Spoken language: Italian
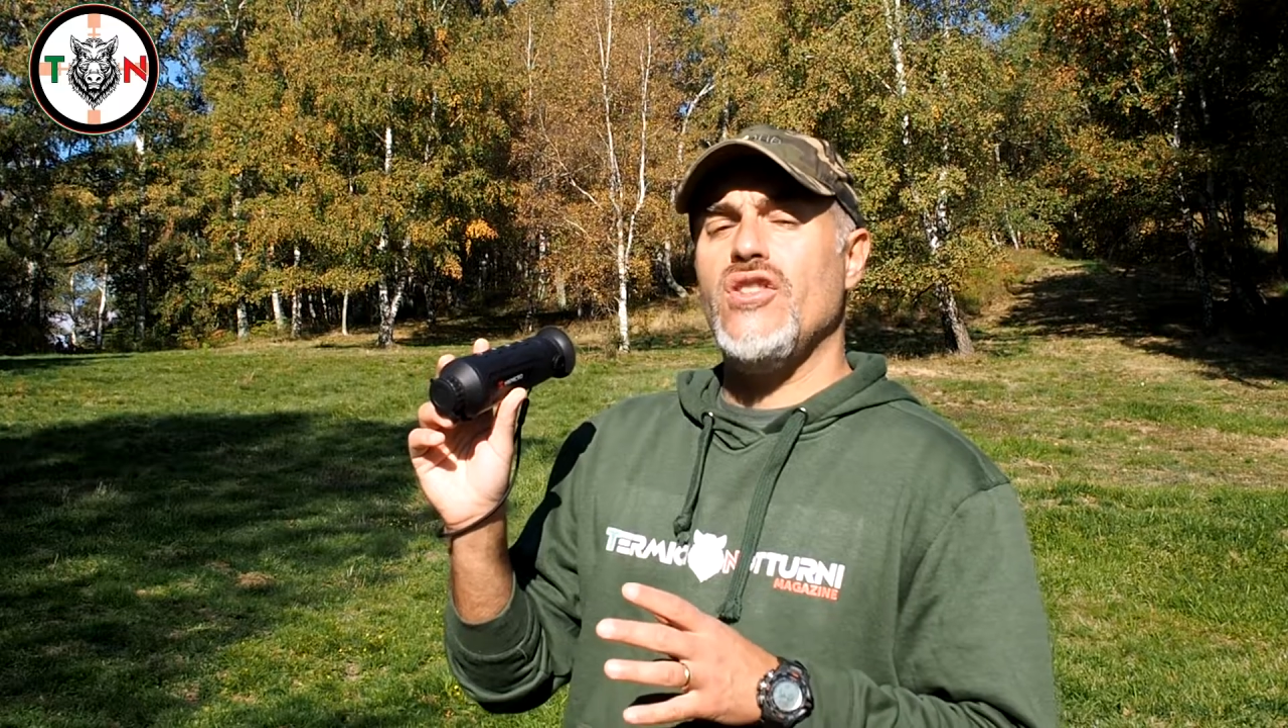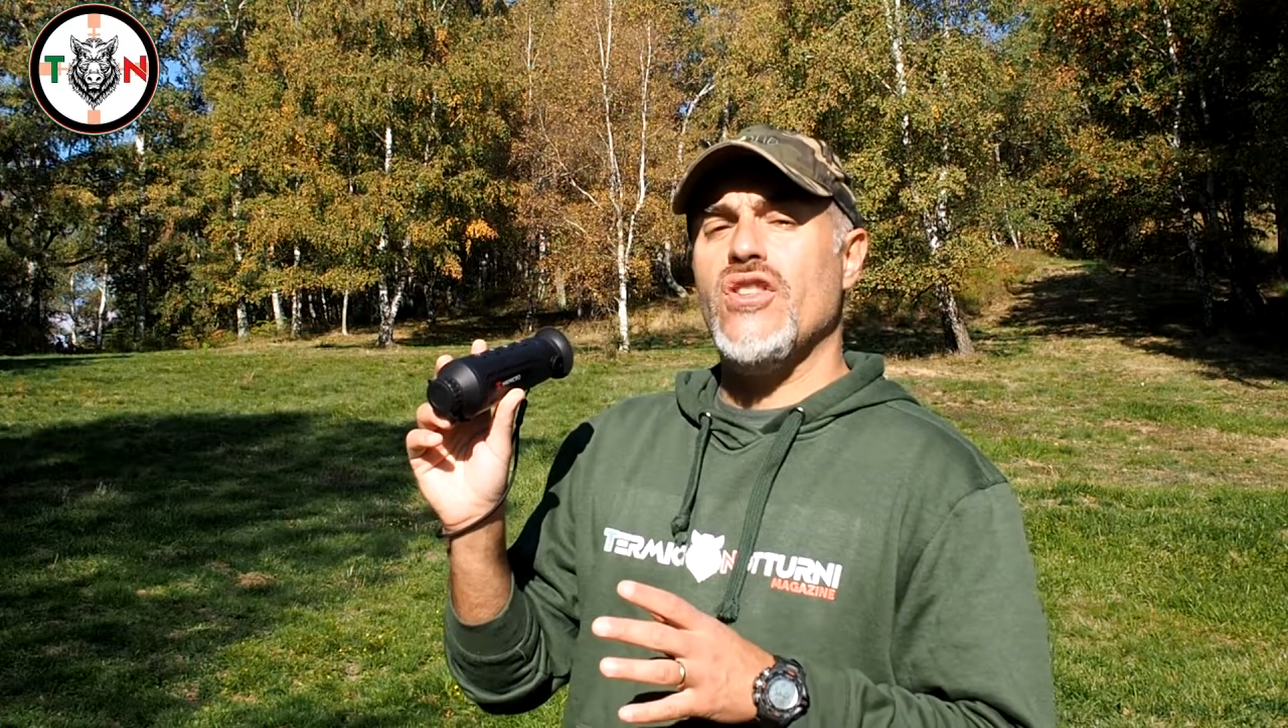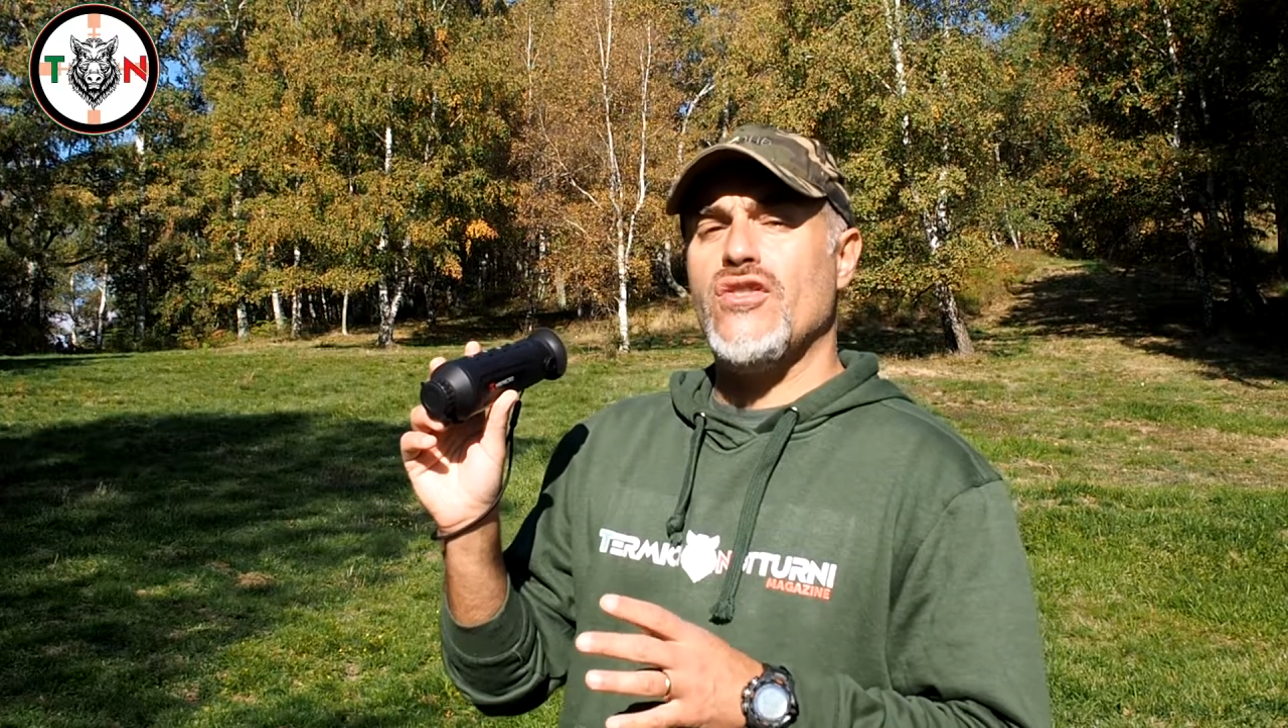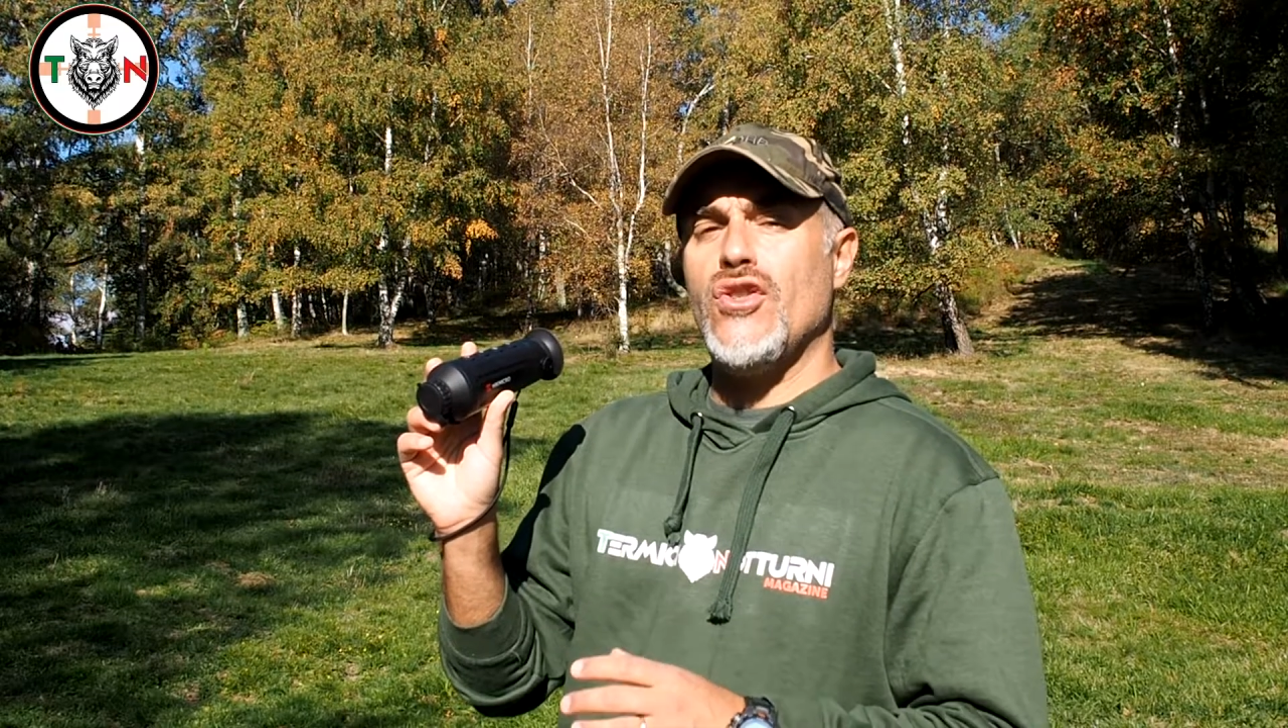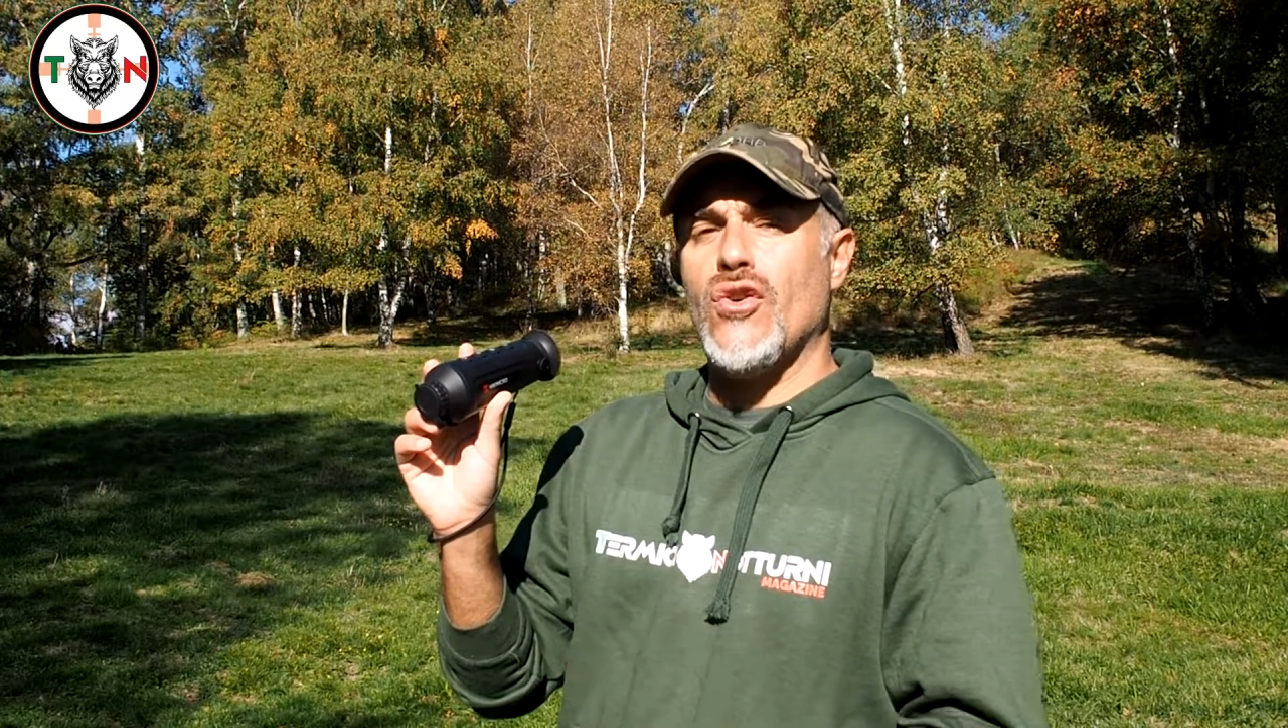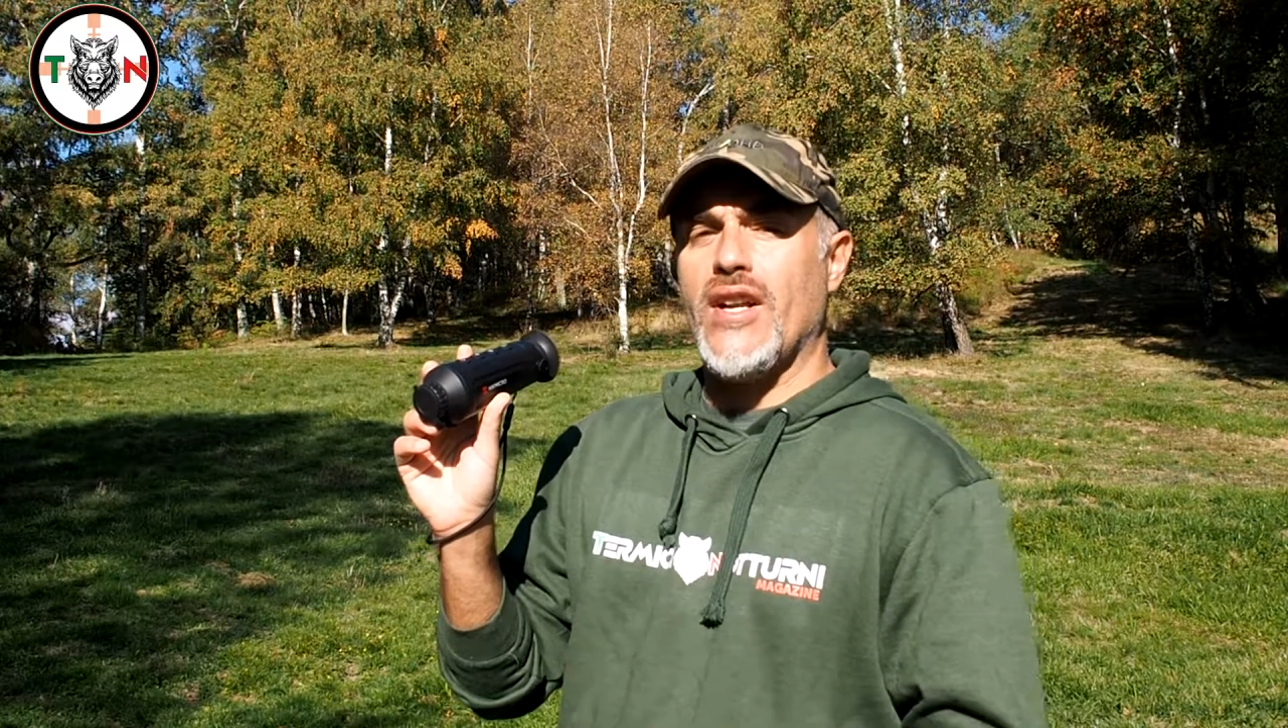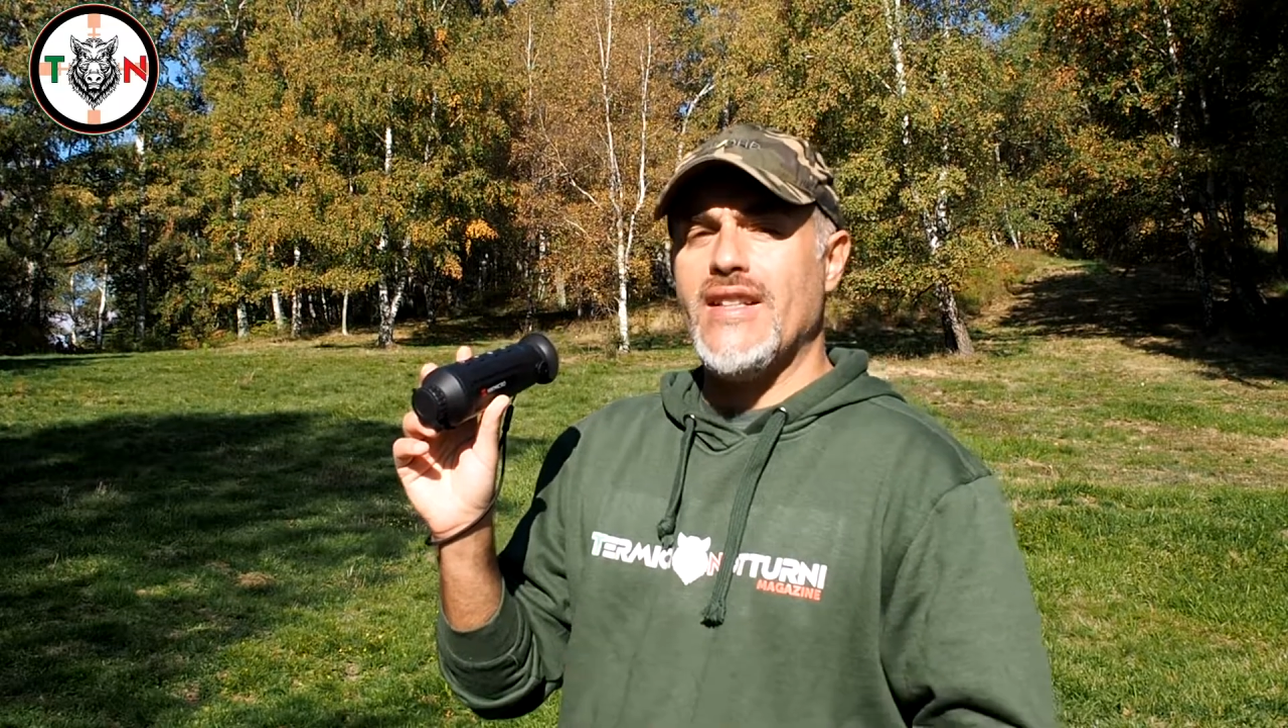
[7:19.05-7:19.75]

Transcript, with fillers: gestione